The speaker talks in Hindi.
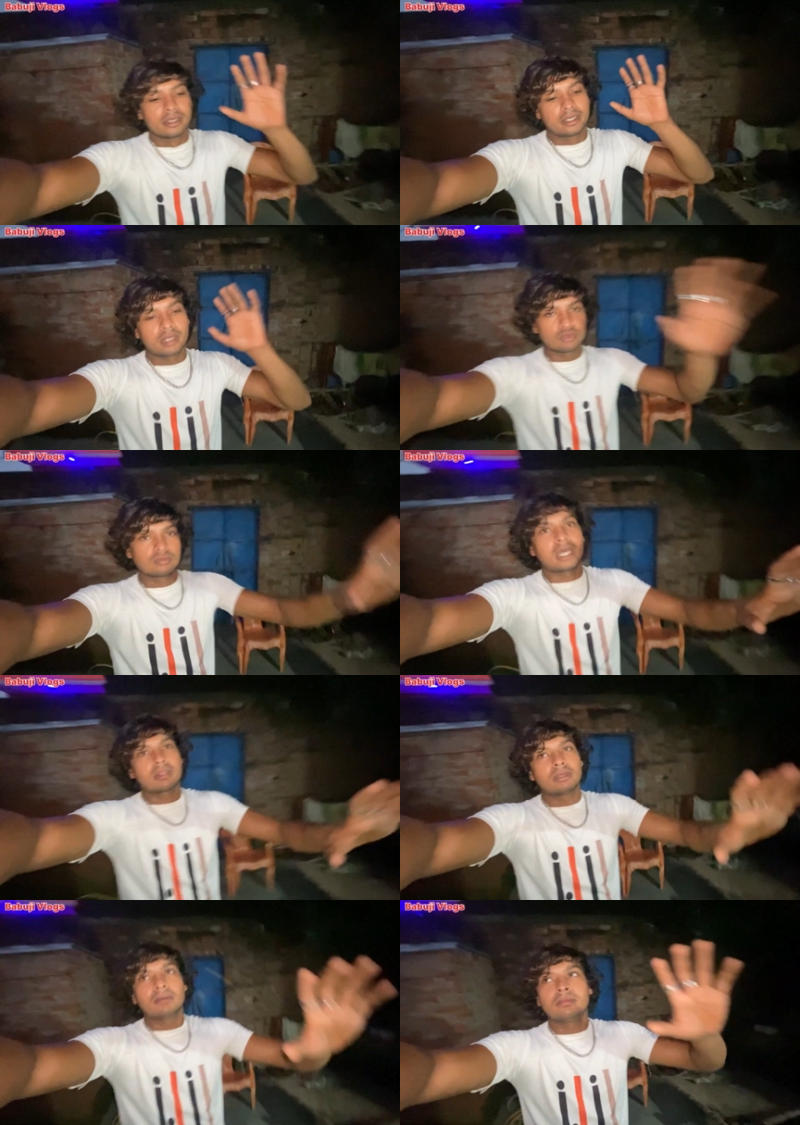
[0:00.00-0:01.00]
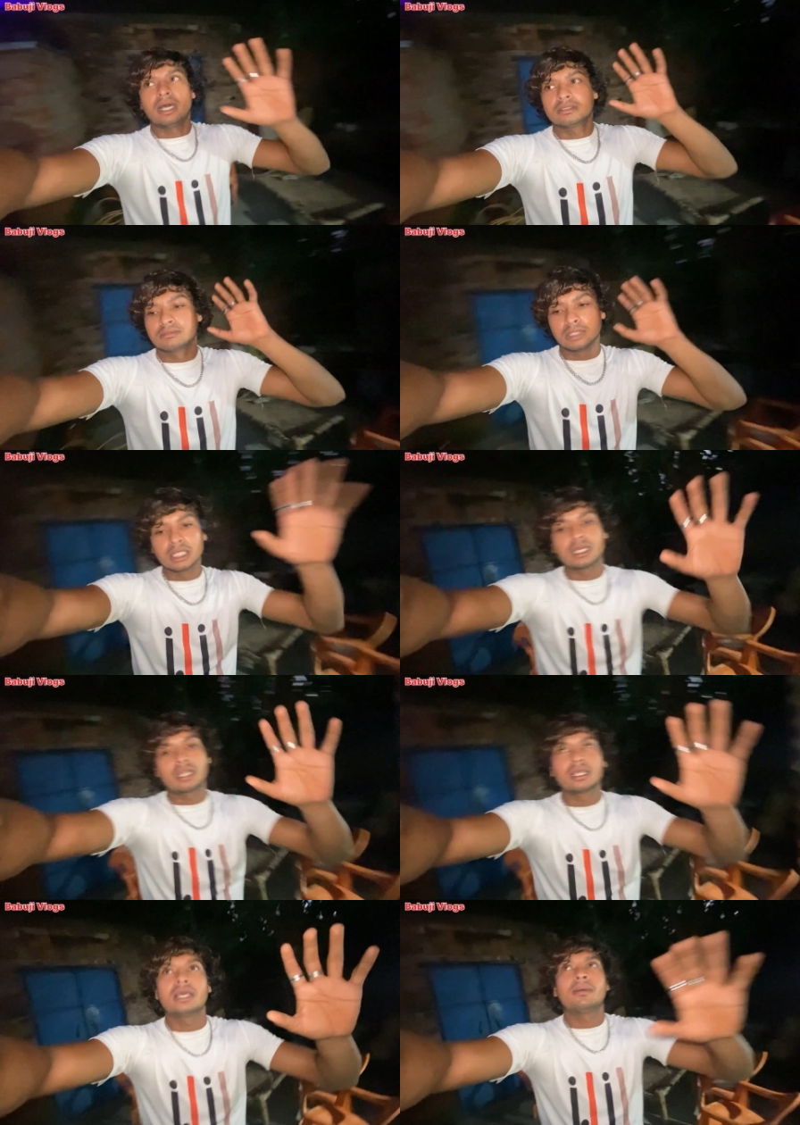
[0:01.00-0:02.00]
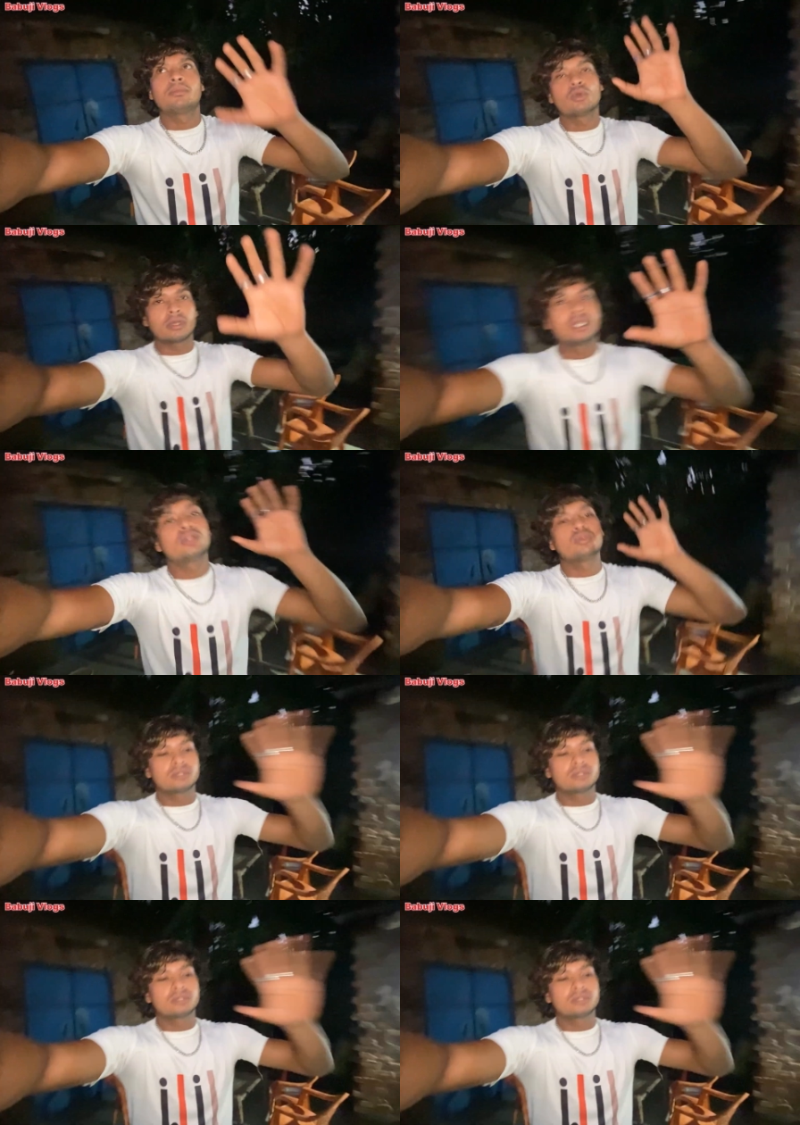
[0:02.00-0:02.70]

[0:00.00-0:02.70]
खैर उस बारे में हम बात नहीं करेंगे आप लोग कहेंगे तो